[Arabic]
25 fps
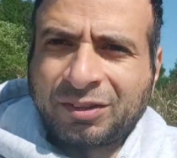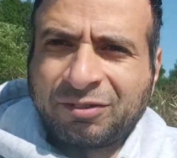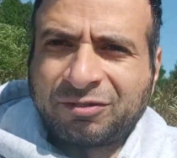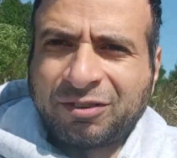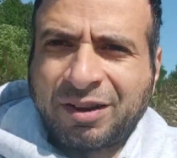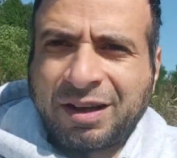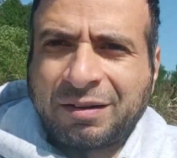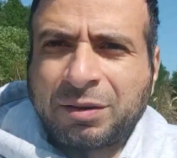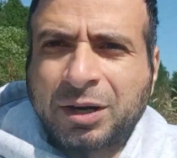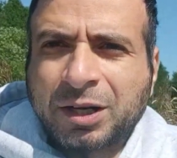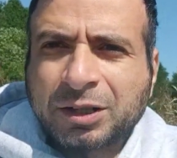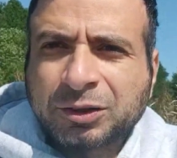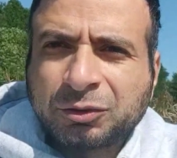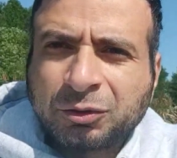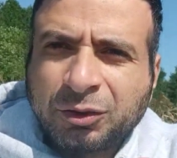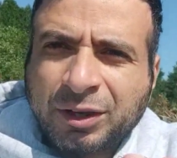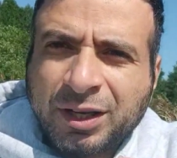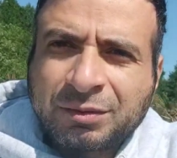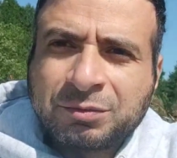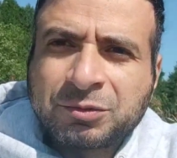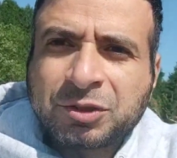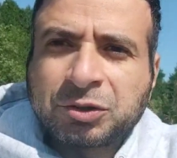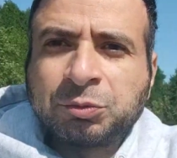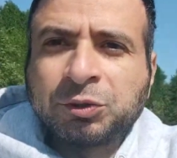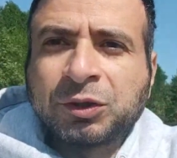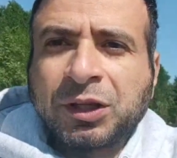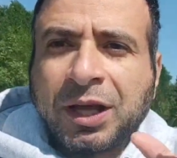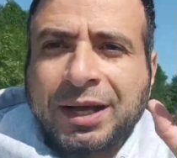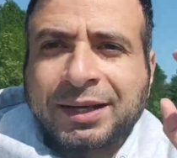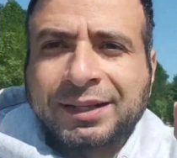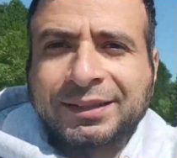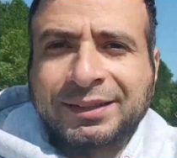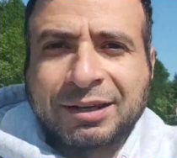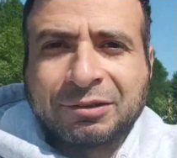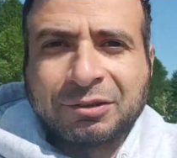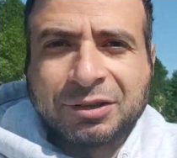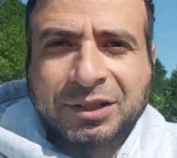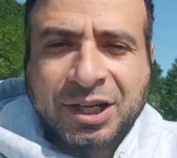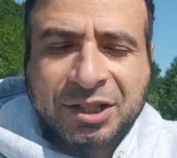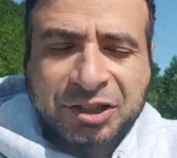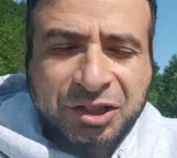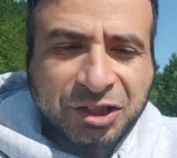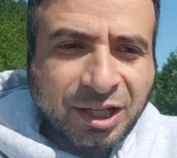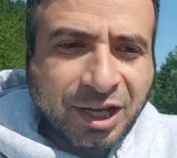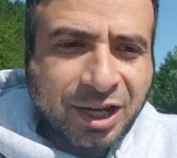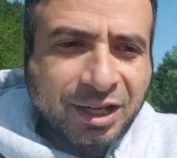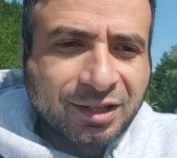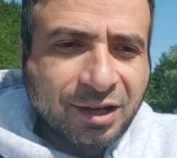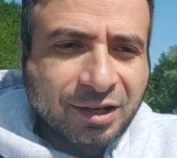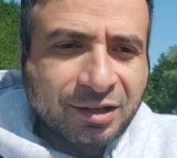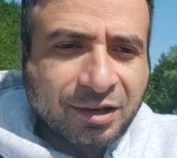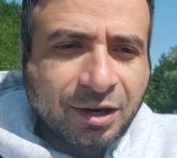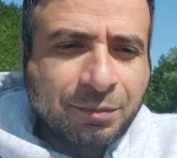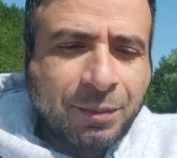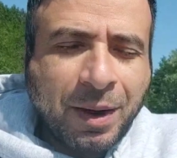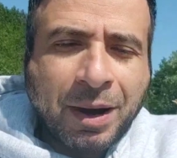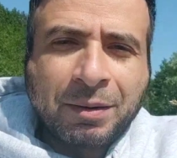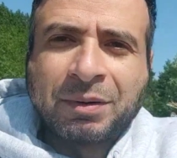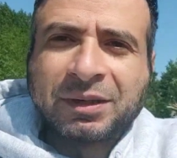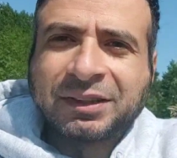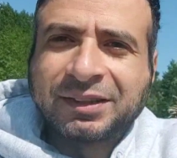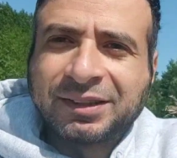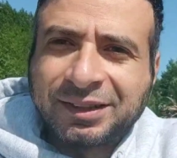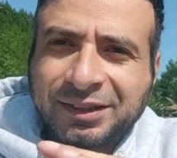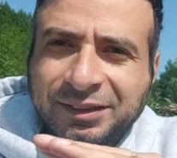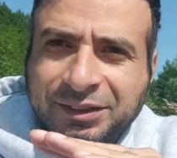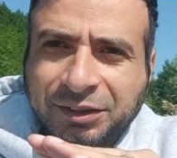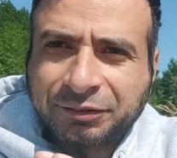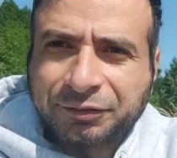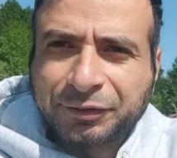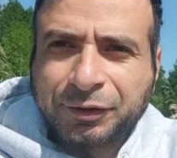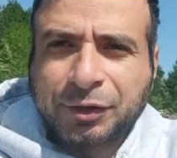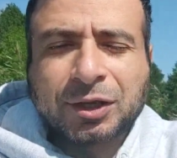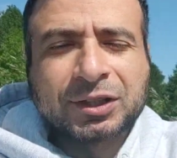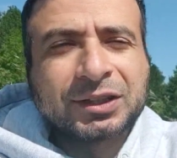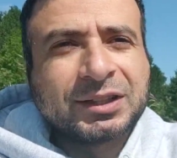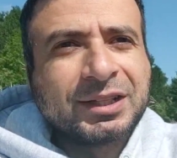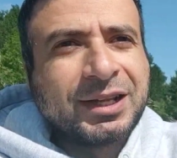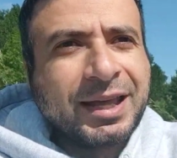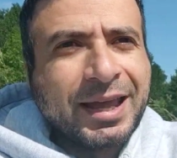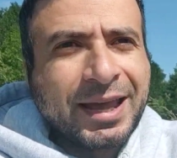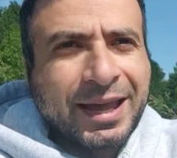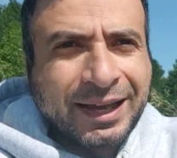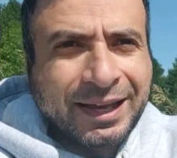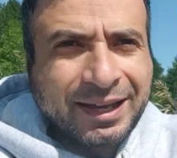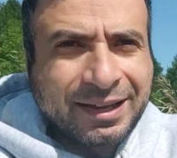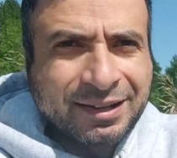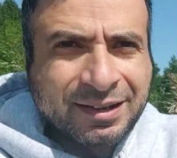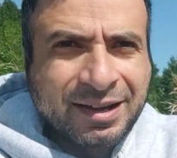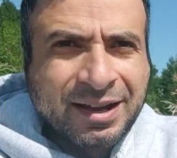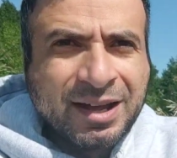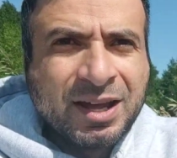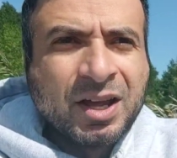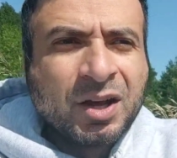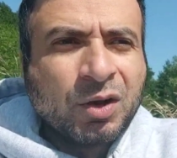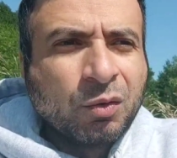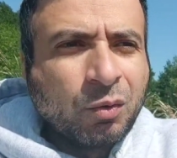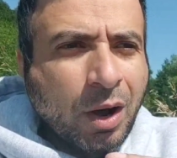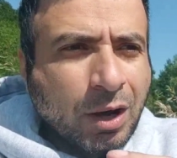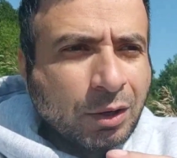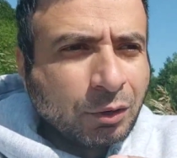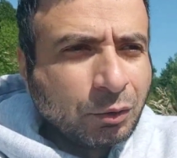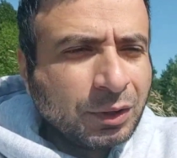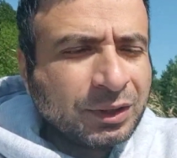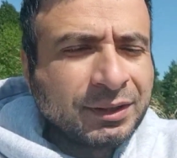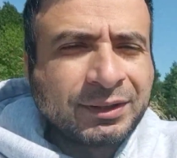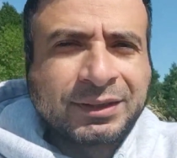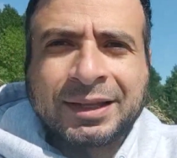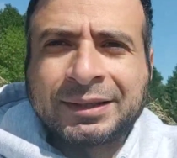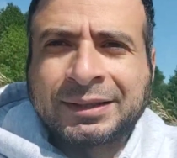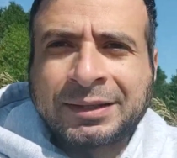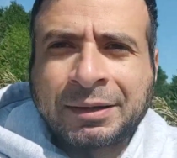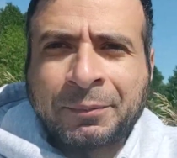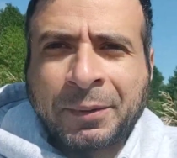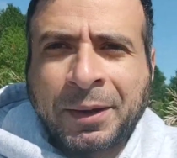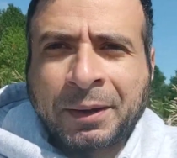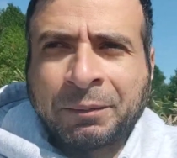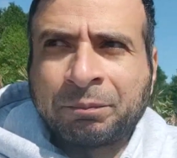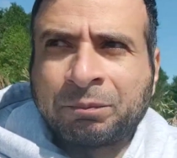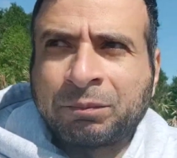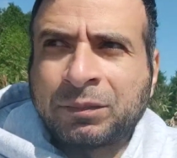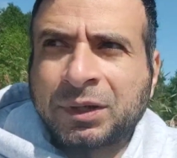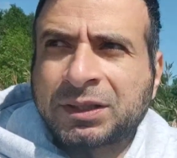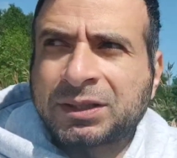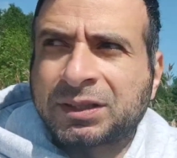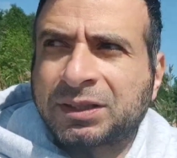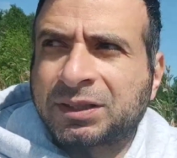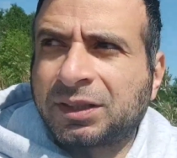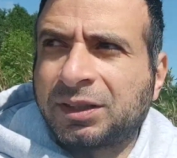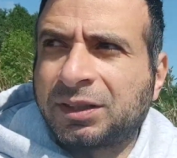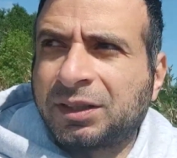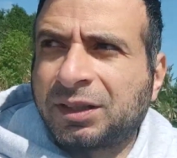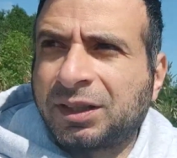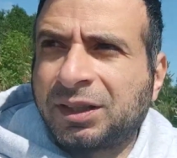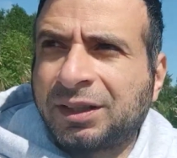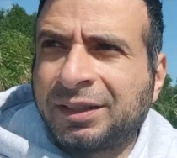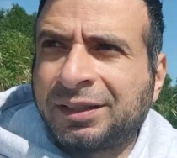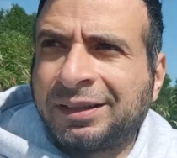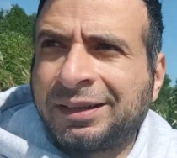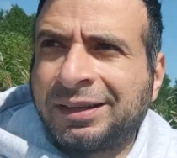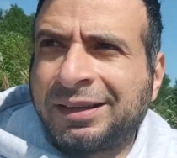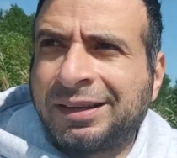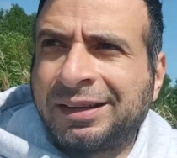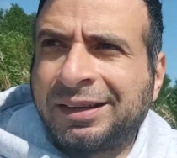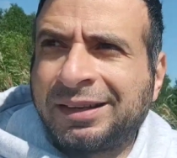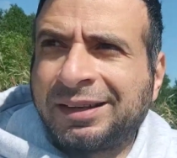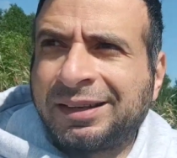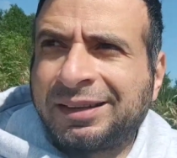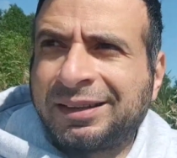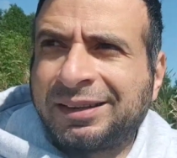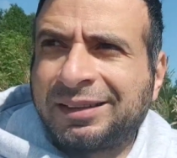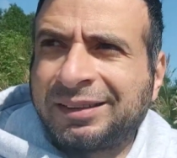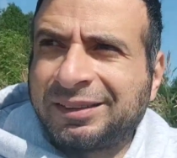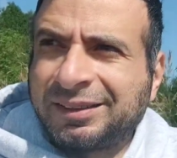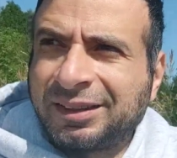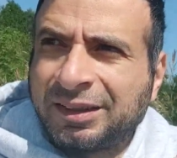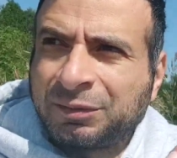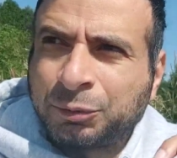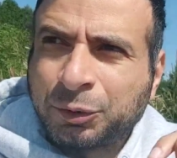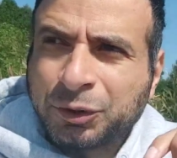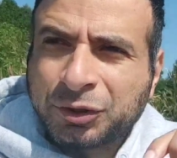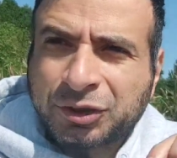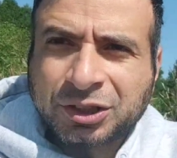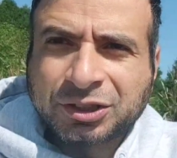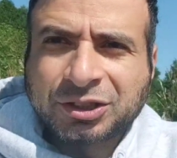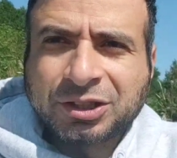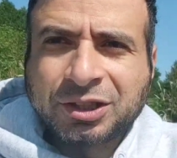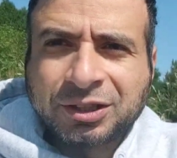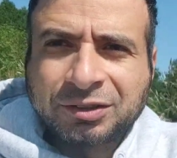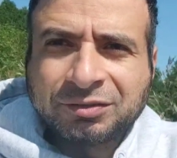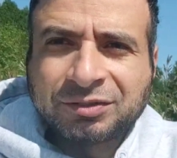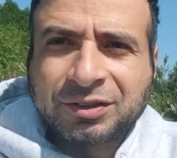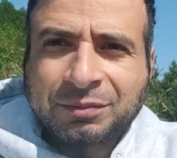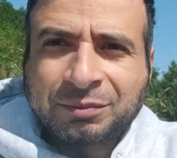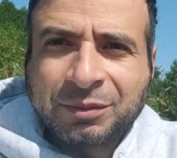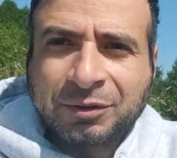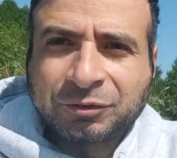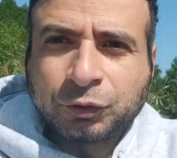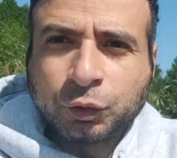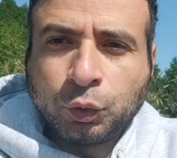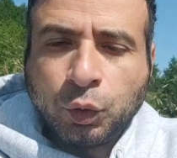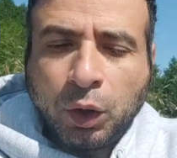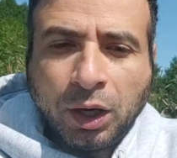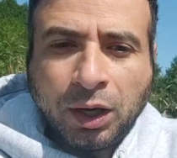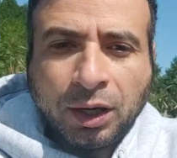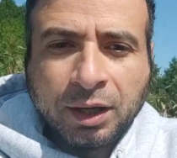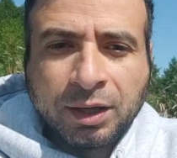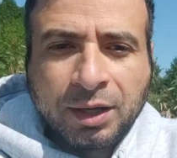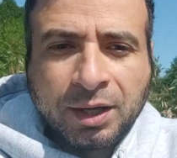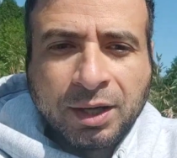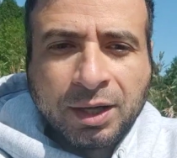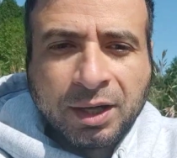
فبرضه ايه مش متاكد قوي ان هشتغلها رغم عملت الانترفيوهات للاخر وقالوا لي انت تمام بس ان البوزيشن يفضل مفتوح